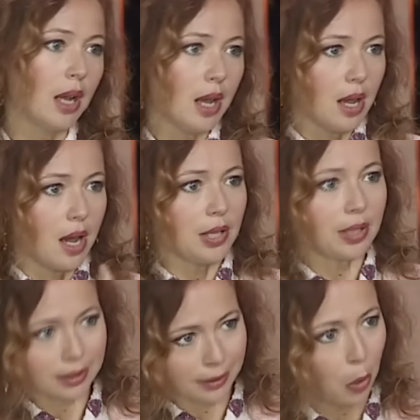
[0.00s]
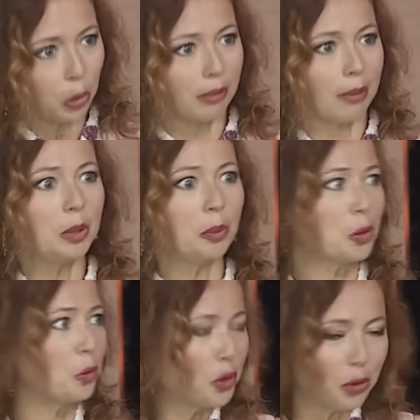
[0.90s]
Вскоре актриса
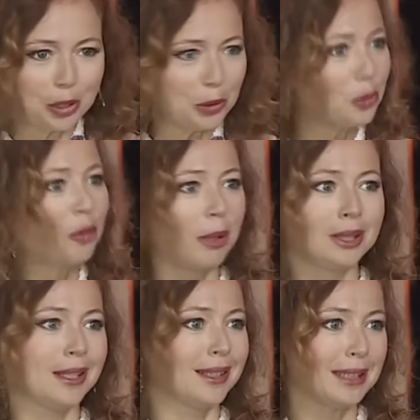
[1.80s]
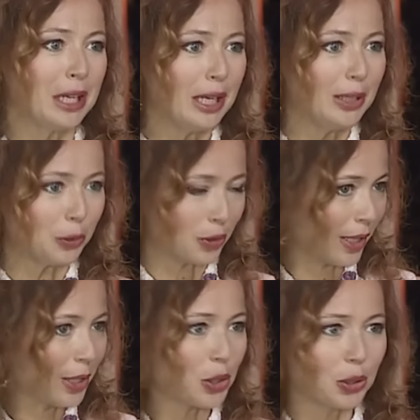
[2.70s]
забеременела, что привело гражданского мужа в
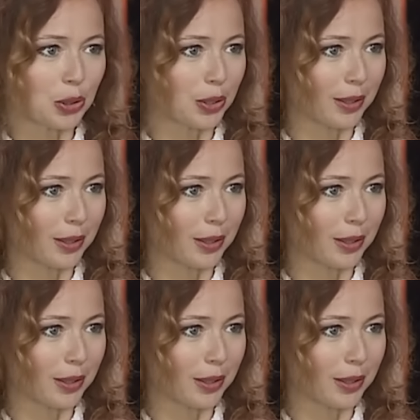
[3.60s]
восторг.